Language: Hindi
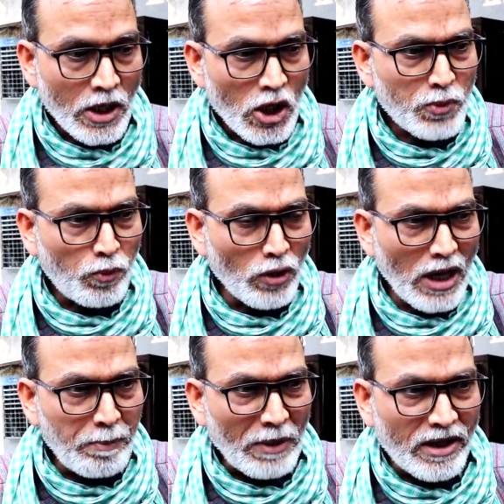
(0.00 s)
इस
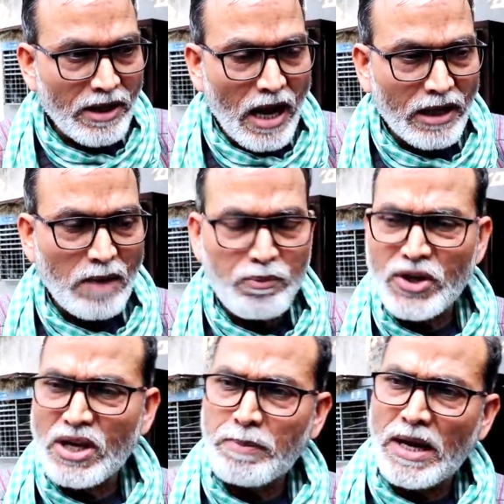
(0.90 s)
पूरी प्रक्रिया के
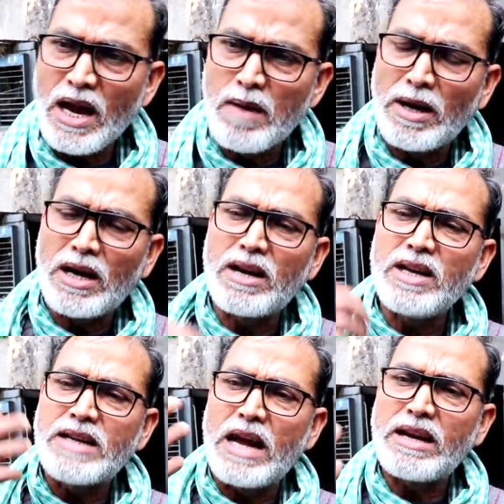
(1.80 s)
पीछे पहले हम अगर
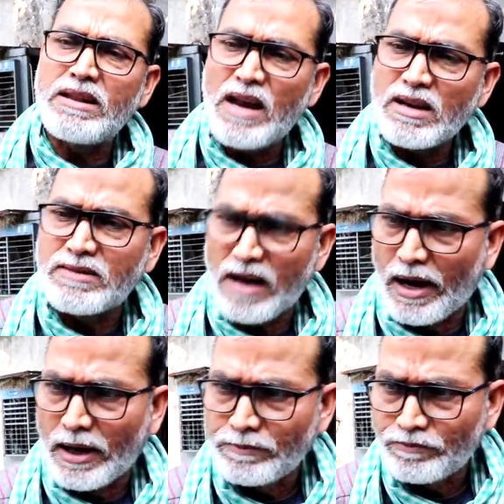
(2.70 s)
नहीं जाएंगे इतिहास क्या
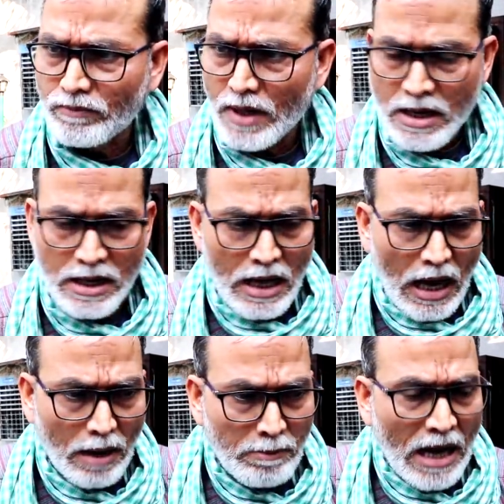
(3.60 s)
है
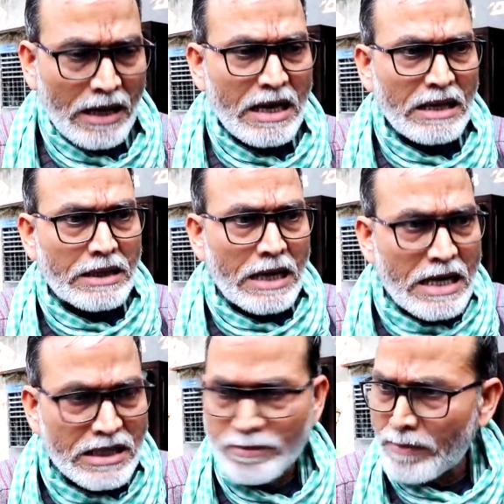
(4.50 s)
हमारे
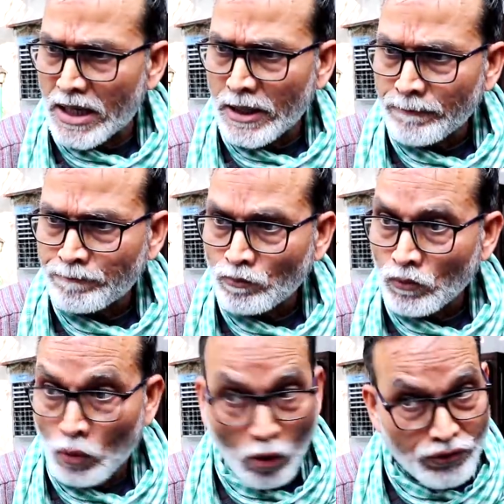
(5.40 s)
देश में
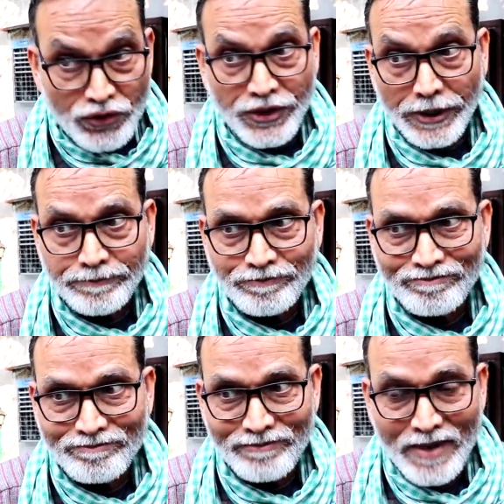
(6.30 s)
दो
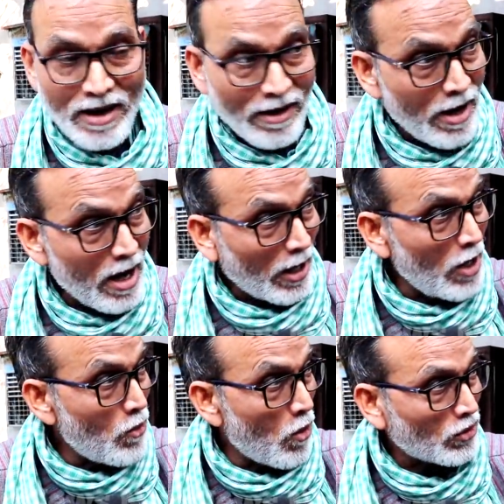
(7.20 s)
चीज़ें एक
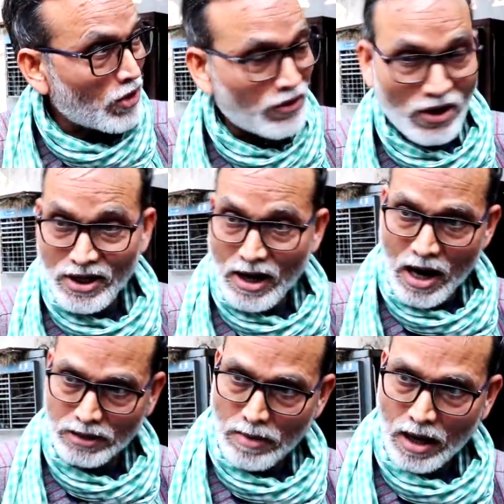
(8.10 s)
है लोकतंत्र की
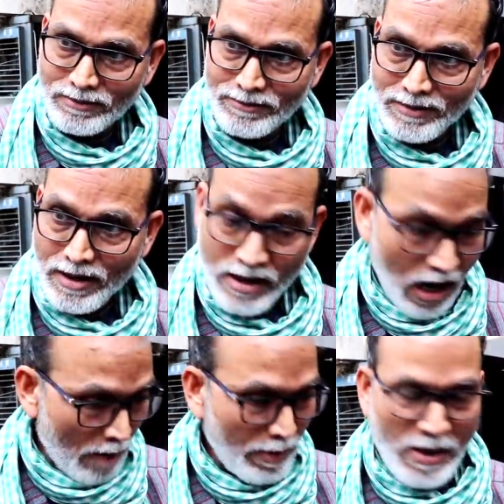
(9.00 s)
आत्मा
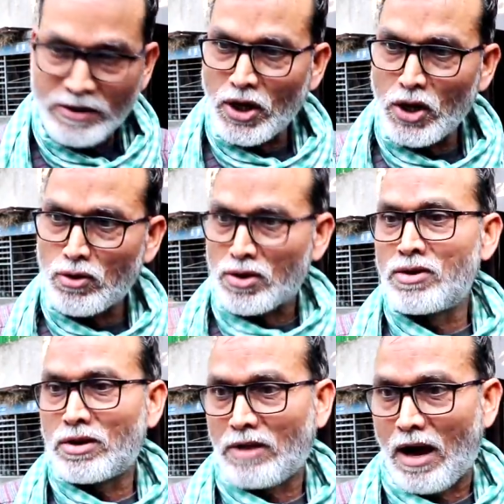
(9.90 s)
या अभिव्यक्ति की
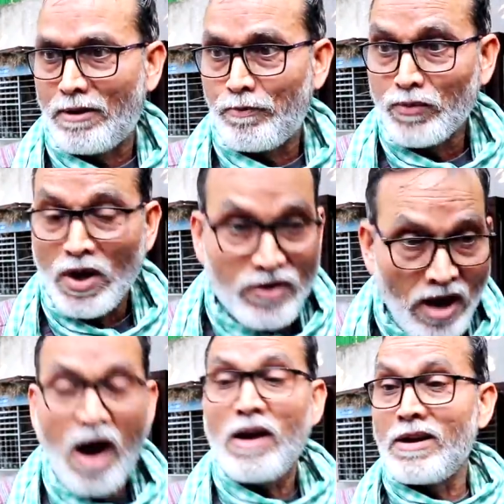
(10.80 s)
स्वतंत्रता
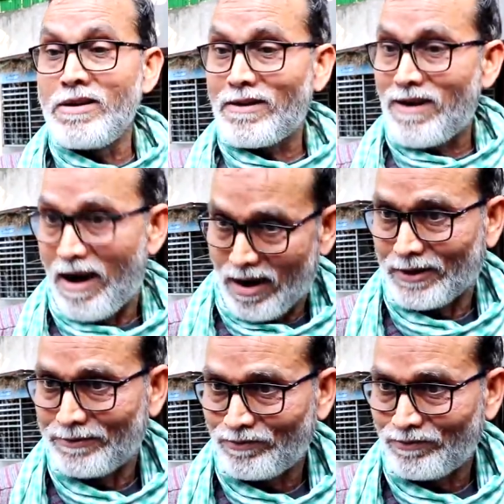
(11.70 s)
ना कहने का हक